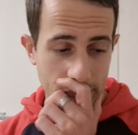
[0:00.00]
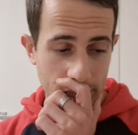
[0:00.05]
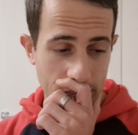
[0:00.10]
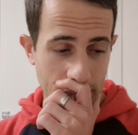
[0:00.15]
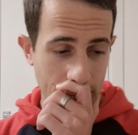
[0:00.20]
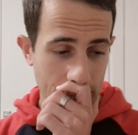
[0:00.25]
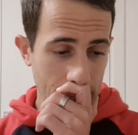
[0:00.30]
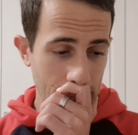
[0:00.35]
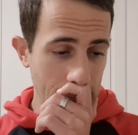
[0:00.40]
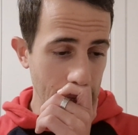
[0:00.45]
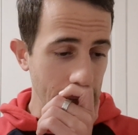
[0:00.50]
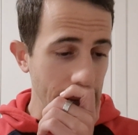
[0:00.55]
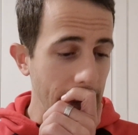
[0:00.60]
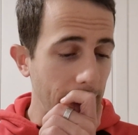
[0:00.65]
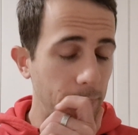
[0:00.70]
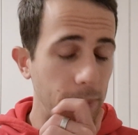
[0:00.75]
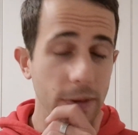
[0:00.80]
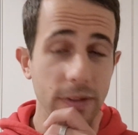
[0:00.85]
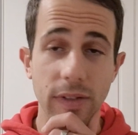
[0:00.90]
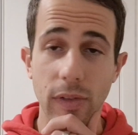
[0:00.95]
E il
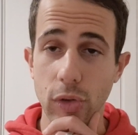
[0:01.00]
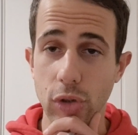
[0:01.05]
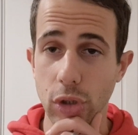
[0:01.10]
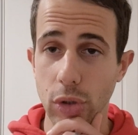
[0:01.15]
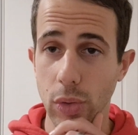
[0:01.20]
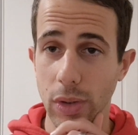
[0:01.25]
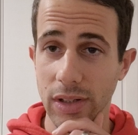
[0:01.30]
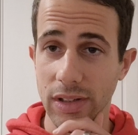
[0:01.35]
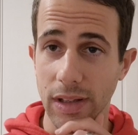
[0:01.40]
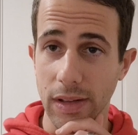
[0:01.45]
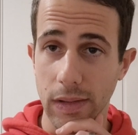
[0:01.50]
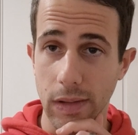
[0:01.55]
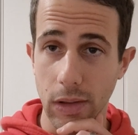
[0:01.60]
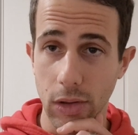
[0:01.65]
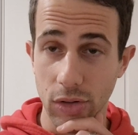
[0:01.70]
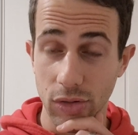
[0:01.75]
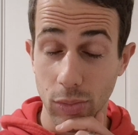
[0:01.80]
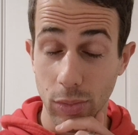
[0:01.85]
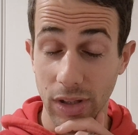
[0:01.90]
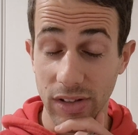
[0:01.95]
Napoli sta facendo una,
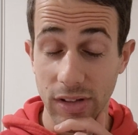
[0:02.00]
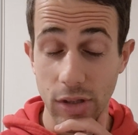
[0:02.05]
stag- una,